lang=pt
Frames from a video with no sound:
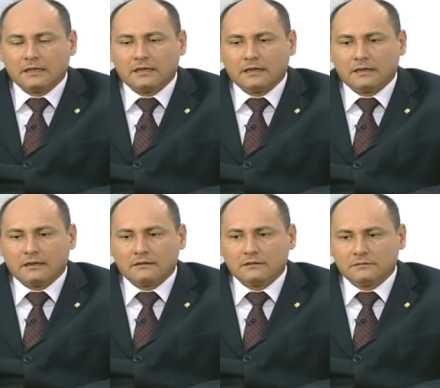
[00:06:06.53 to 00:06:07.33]

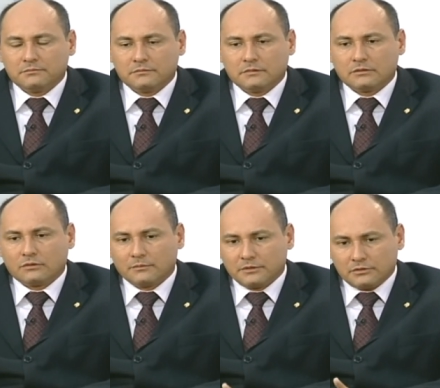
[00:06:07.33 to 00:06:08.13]
É, e,
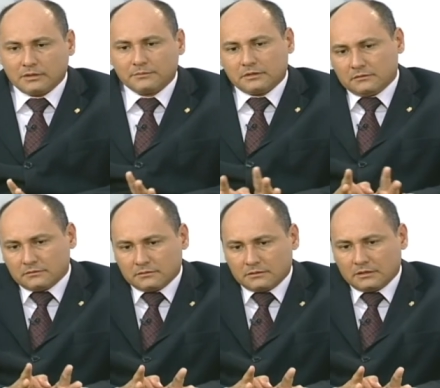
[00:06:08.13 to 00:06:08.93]
naturalmente,
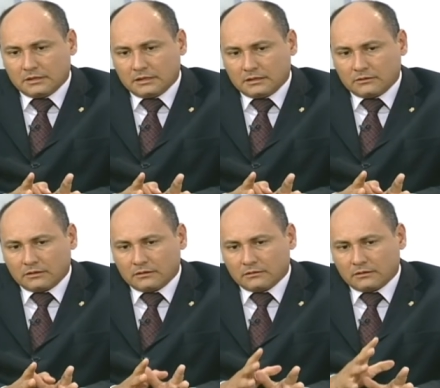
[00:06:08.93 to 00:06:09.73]
também é,
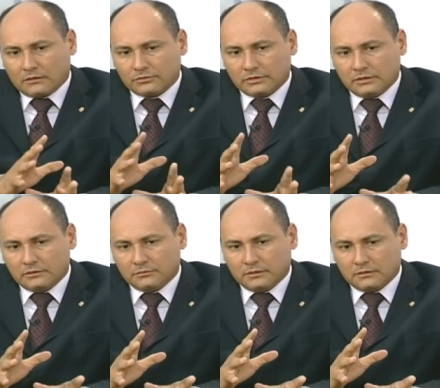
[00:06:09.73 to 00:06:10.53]

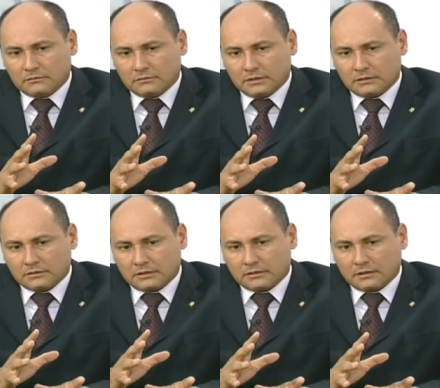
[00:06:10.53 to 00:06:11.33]
auxilia o Banco né,
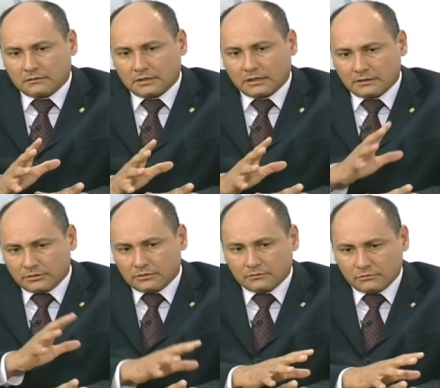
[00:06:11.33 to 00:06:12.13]
Central na
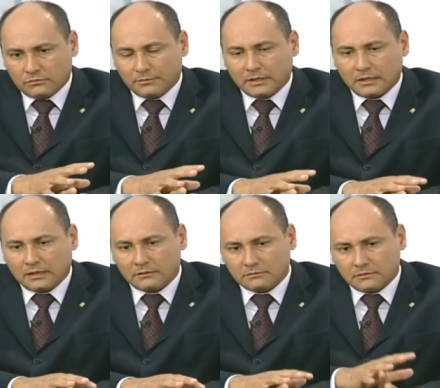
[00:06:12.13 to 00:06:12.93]
questão do
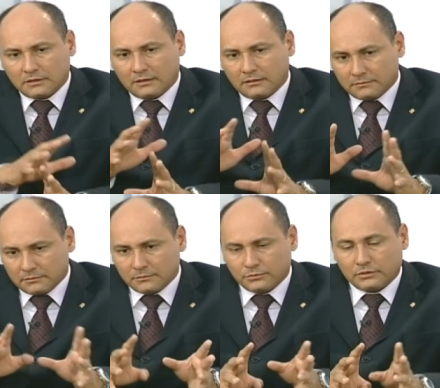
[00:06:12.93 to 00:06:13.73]
numerário, a,
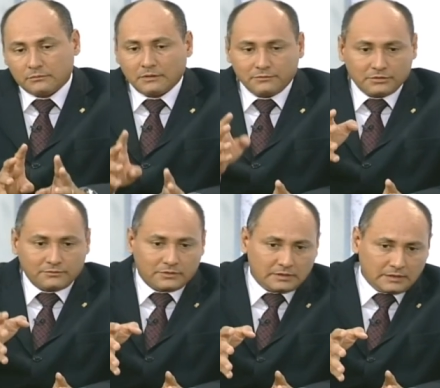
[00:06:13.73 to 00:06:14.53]
porque uma vez
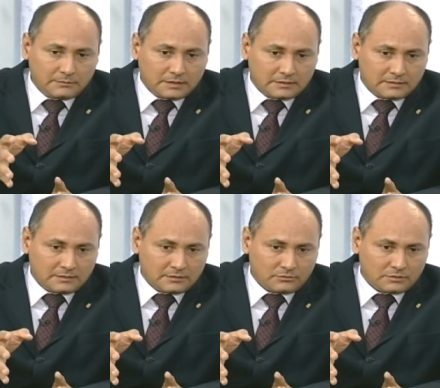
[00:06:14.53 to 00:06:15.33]
que você tem mais
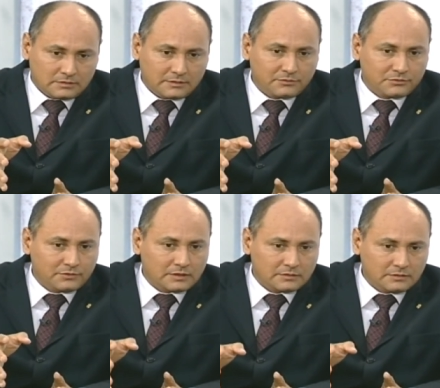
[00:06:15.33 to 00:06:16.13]
acesso a serviços
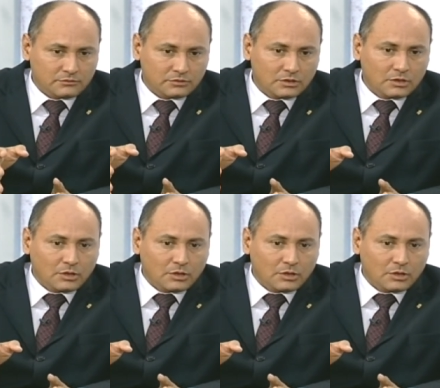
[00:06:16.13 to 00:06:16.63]
financeiros,